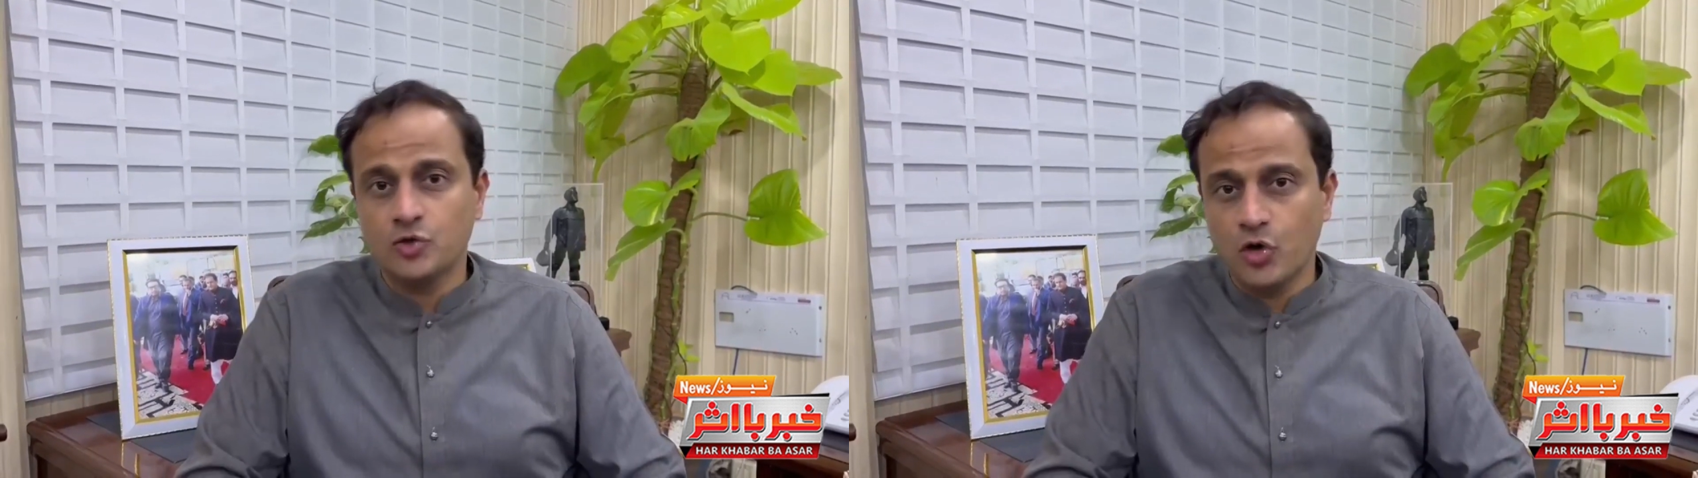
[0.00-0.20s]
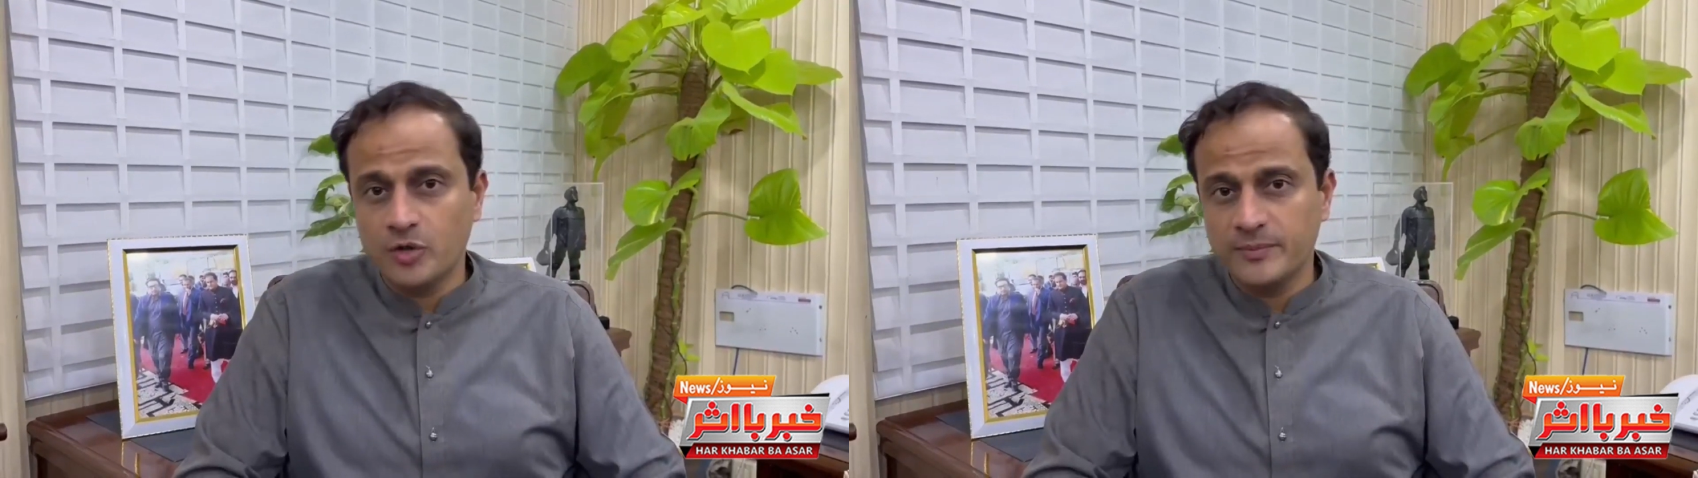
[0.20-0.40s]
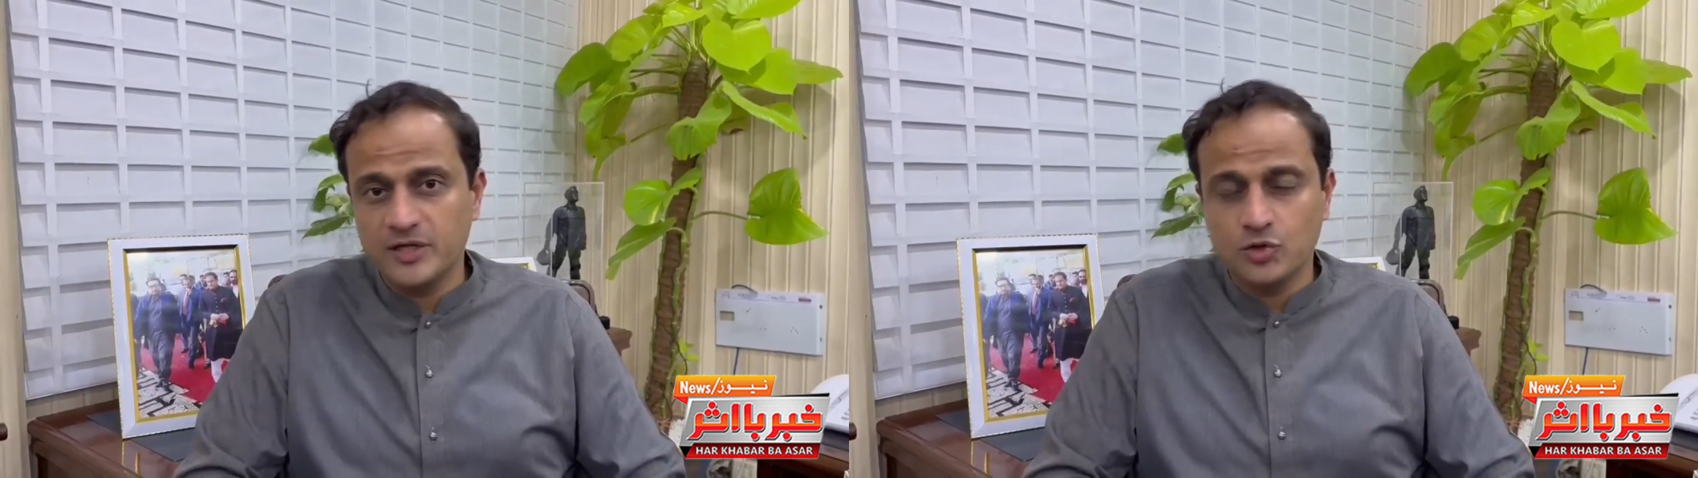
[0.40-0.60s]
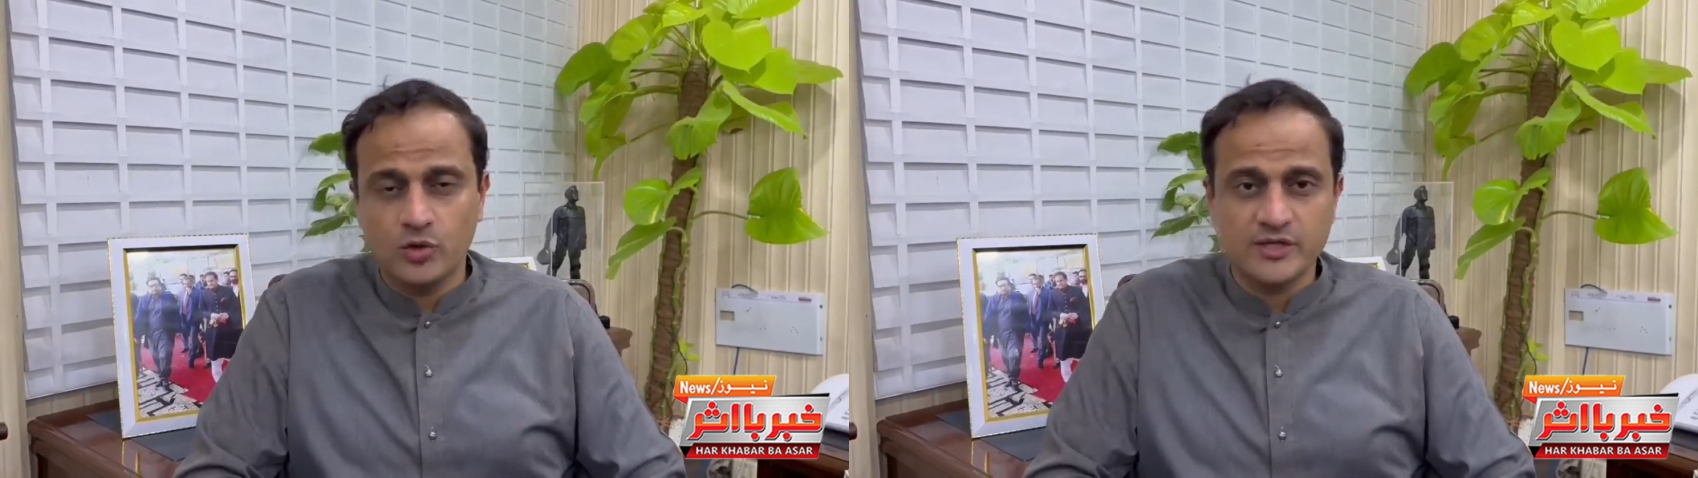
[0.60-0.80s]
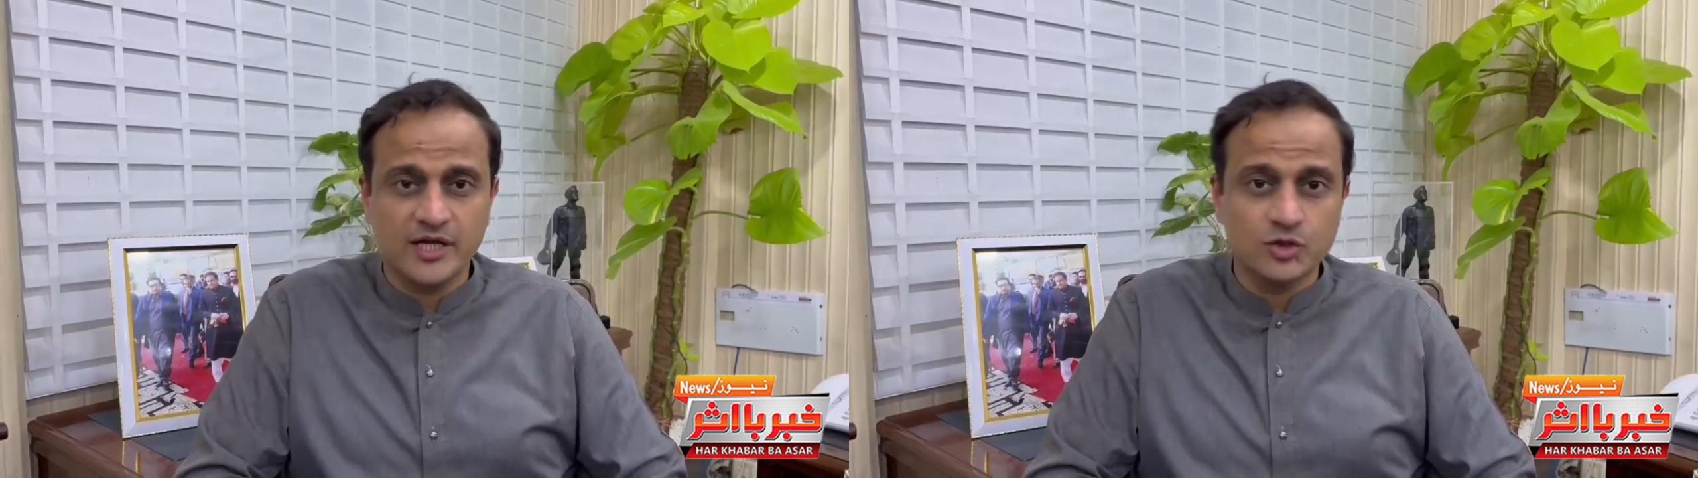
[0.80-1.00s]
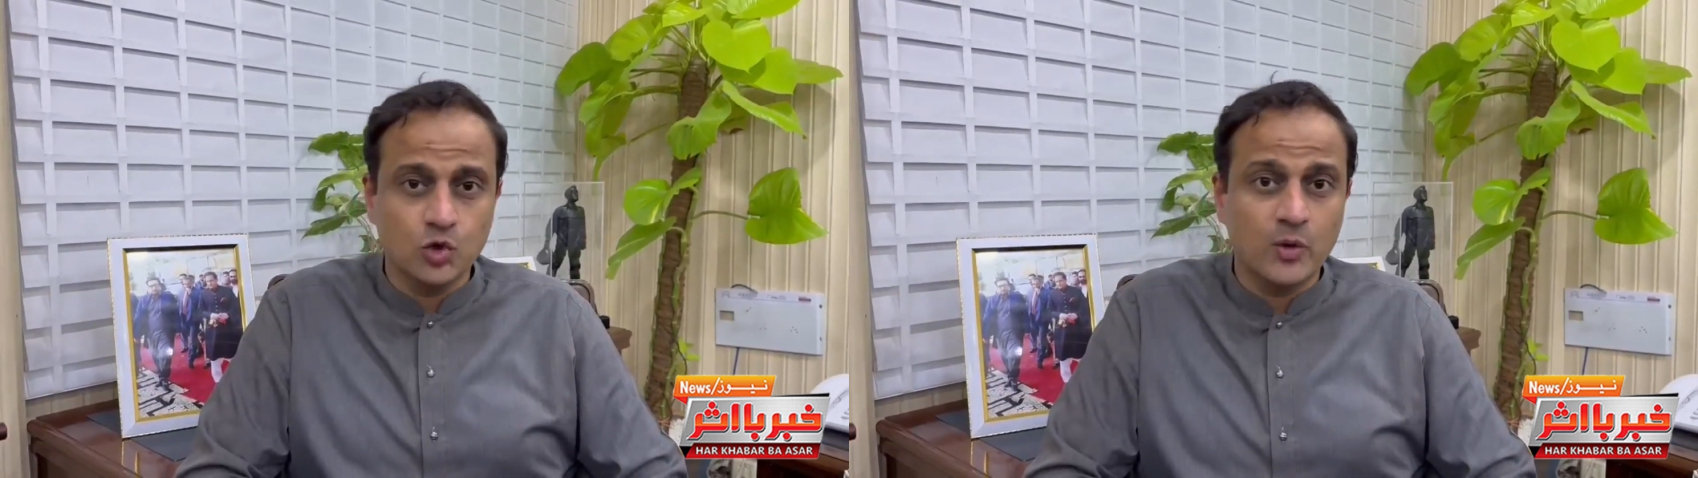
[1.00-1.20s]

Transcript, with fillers: दौर में 2002